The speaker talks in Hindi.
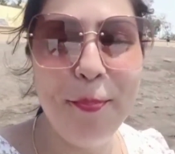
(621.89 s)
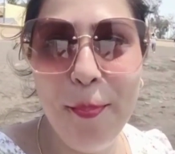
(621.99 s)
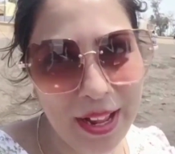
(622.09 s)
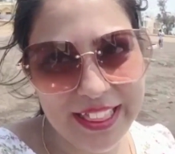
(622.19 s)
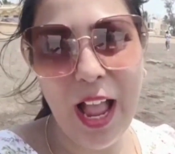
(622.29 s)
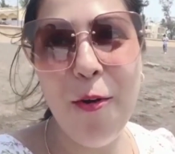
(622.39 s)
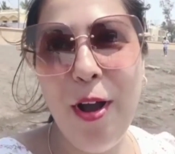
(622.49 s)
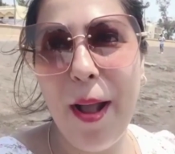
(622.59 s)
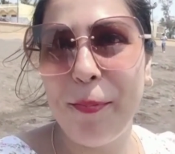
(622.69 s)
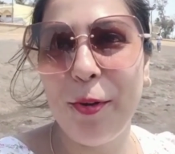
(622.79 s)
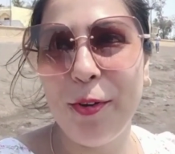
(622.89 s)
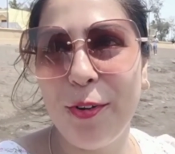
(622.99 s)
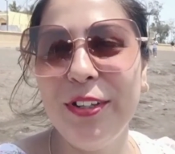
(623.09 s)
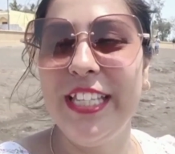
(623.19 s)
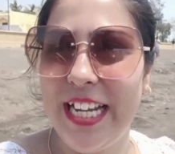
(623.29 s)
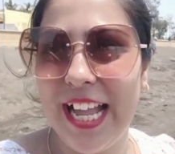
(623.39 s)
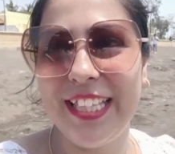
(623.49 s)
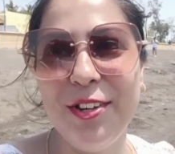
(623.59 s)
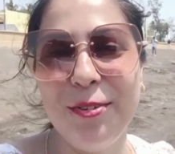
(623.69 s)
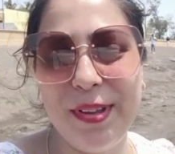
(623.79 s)
बताऊँ आप लोगों को दिखाती
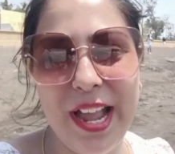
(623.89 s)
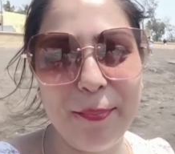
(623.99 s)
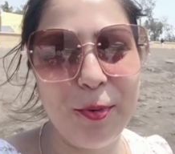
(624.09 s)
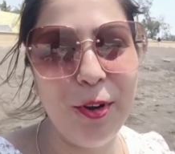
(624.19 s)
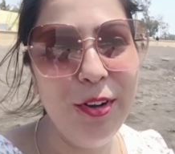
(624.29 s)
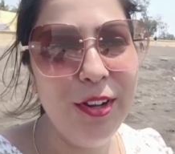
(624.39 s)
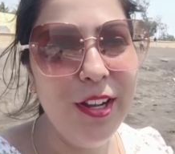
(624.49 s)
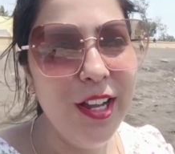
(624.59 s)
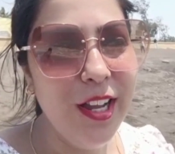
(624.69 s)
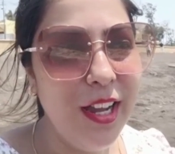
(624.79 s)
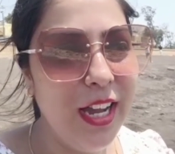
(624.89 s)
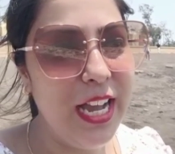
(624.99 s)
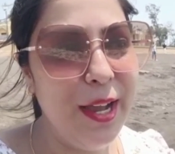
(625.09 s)
हूँ मैं आपको आ,